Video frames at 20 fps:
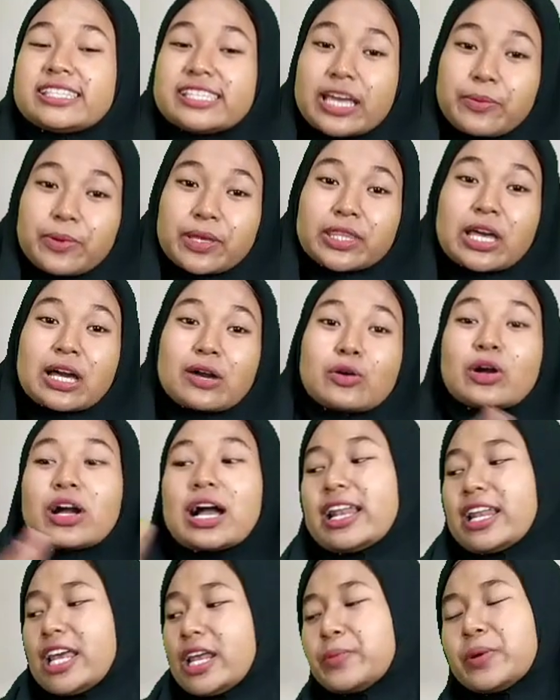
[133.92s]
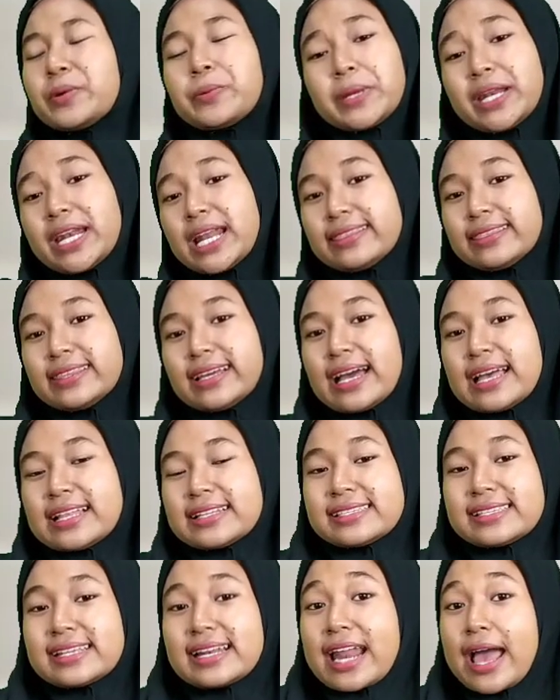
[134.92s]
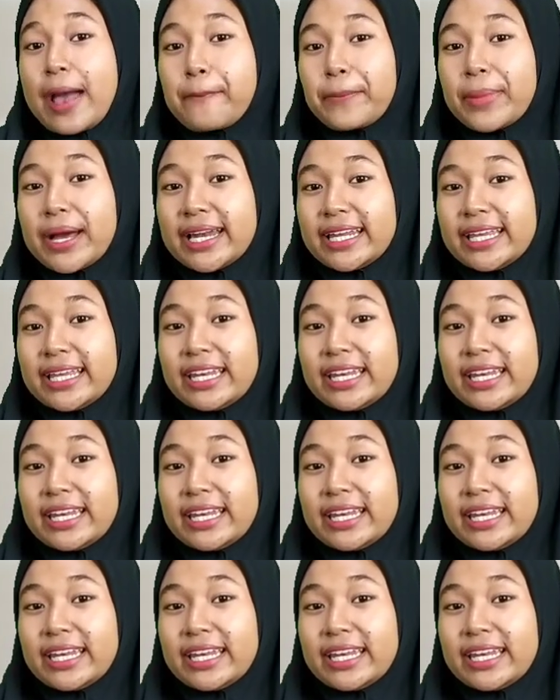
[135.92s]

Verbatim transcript: siapa tahu kalian berminat dengan senapan